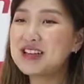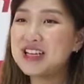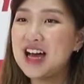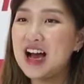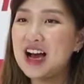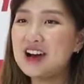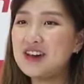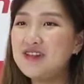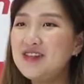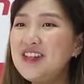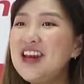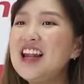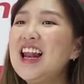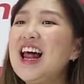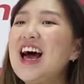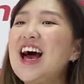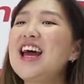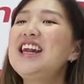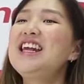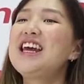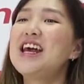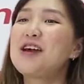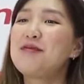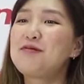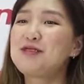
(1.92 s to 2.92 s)
bersama aku Mila
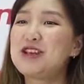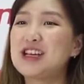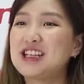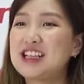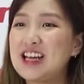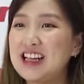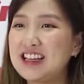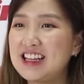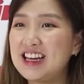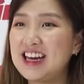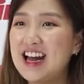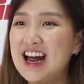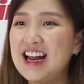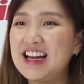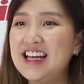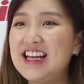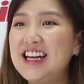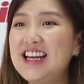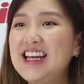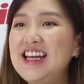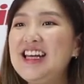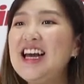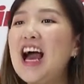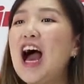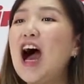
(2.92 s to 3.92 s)
Di episode kantor
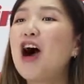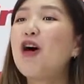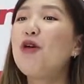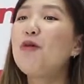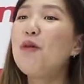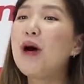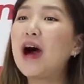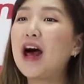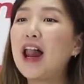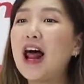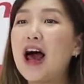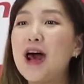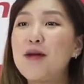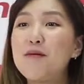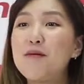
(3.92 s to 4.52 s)
kali ini, aku bakal